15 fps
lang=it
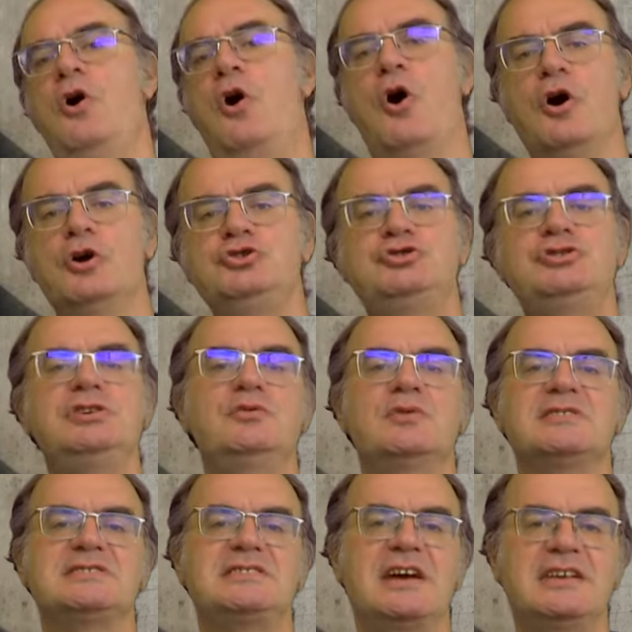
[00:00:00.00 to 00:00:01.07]
Oggi
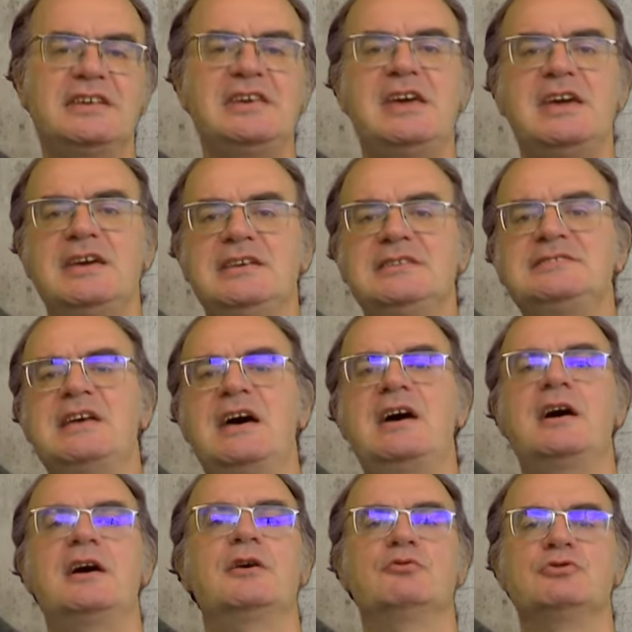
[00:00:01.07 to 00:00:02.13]
questa
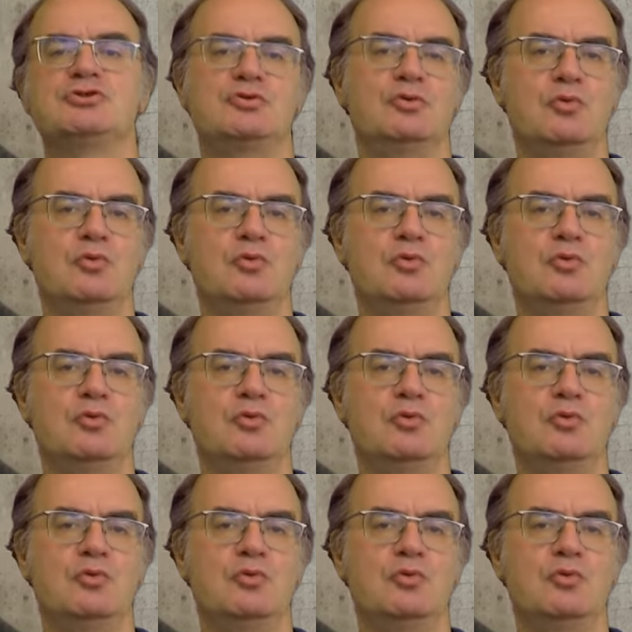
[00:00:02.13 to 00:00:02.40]
chiesa, questo